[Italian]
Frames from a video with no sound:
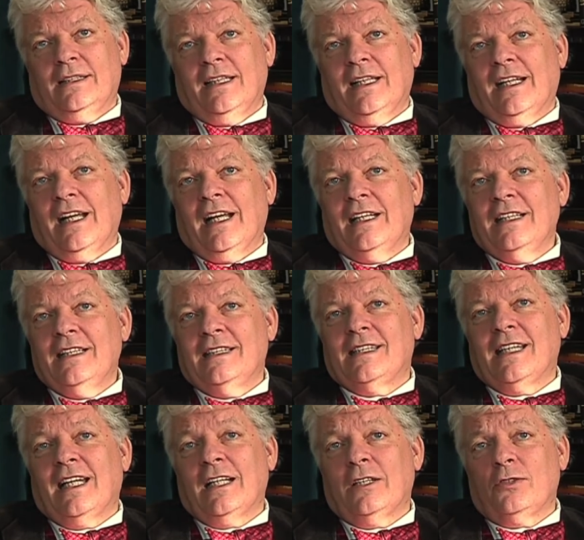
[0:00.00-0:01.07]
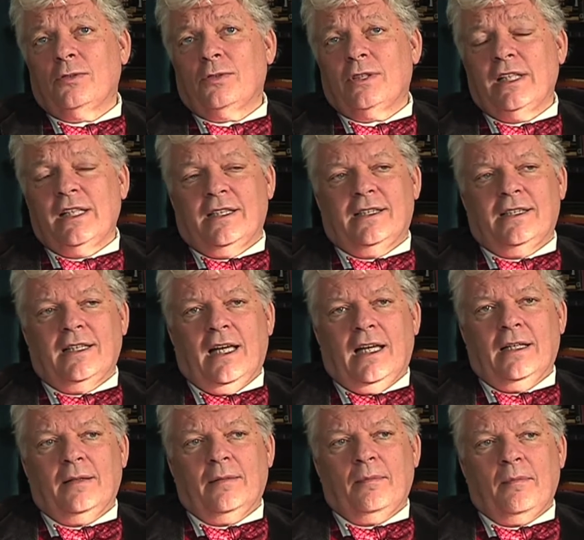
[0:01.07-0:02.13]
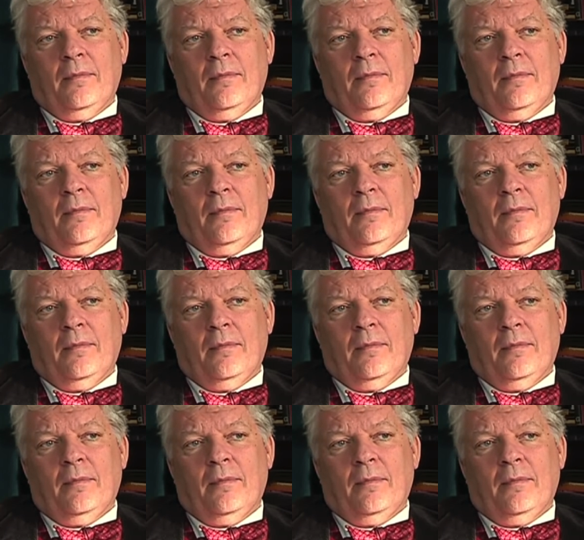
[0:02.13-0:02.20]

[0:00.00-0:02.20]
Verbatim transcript: si realizza la giustizia